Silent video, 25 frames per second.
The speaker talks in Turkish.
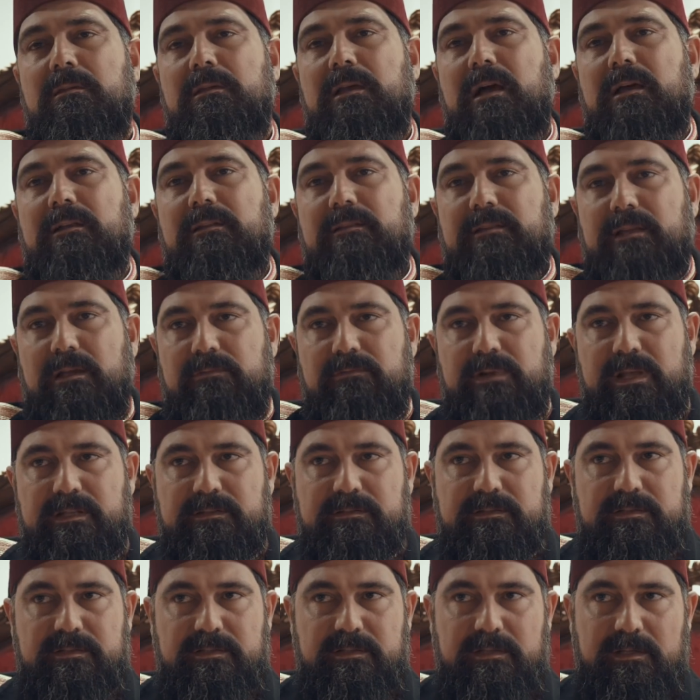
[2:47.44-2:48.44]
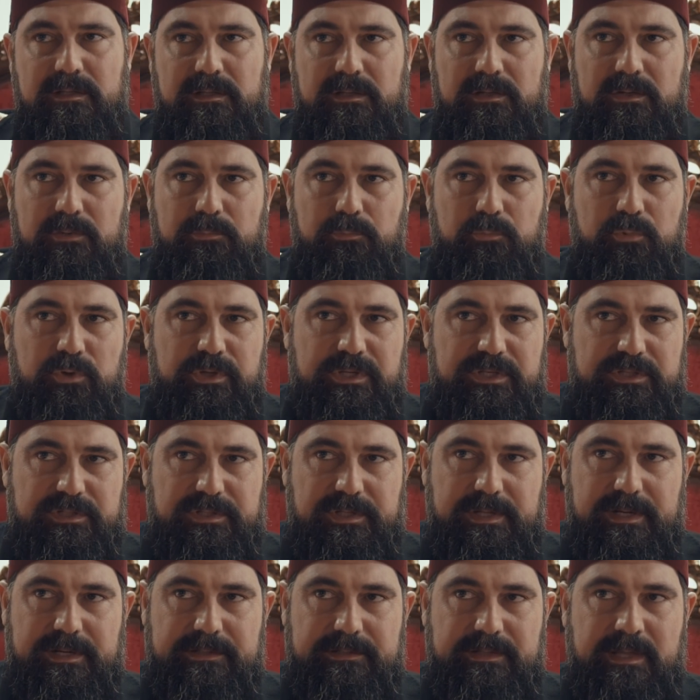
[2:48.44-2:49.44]
Yani devlet bu
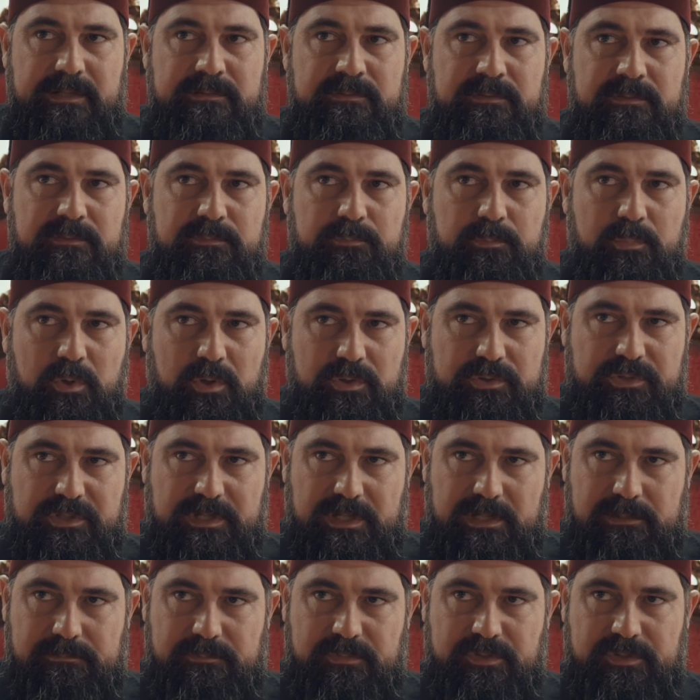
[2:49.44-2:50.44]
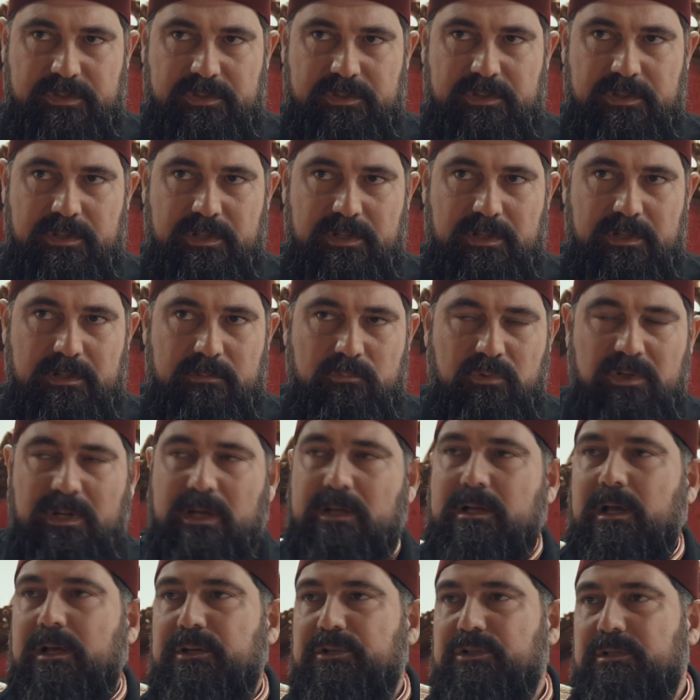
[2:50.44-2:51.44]
kişilerden borç almış. Buna
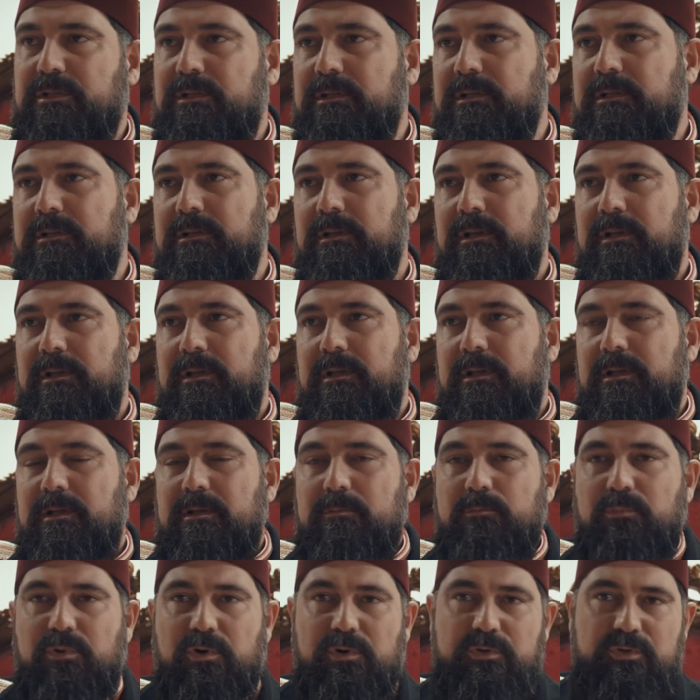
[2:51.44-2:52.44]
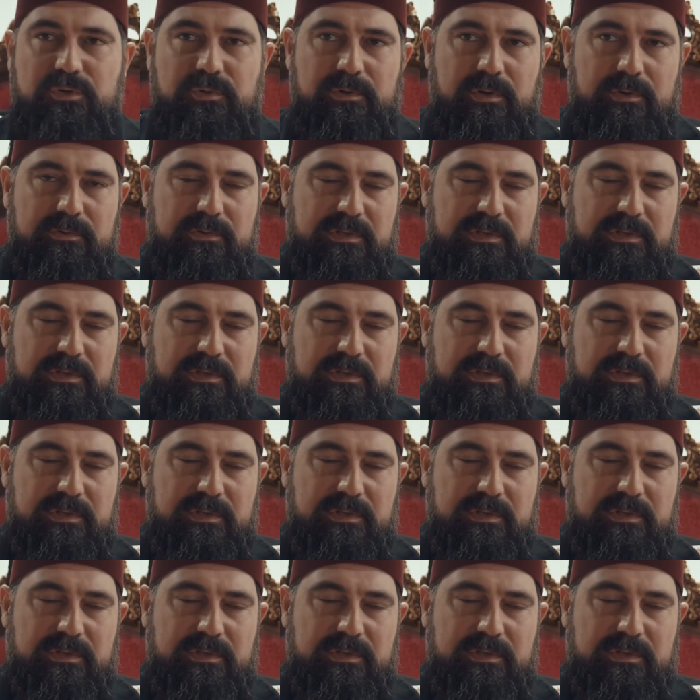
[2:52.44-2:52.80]
karşılık borcunu